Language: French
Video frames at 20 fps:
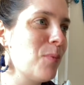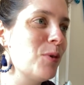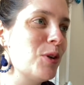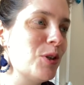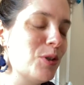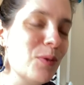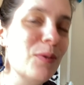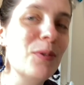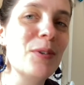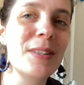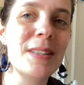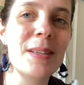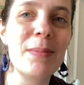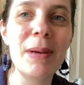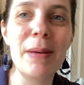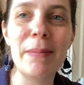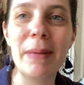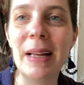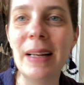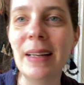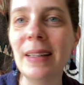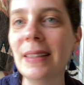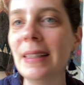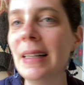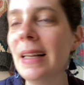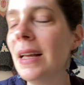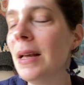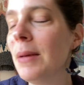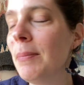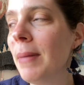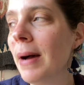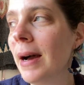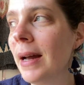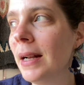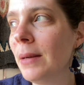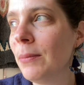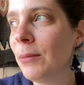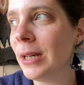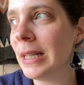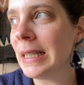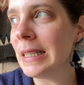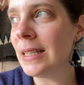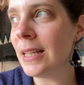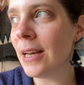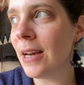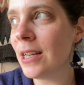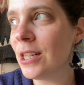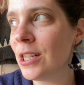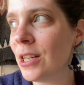Moi je trouve que c'est pas mal. Parallèlement à ça,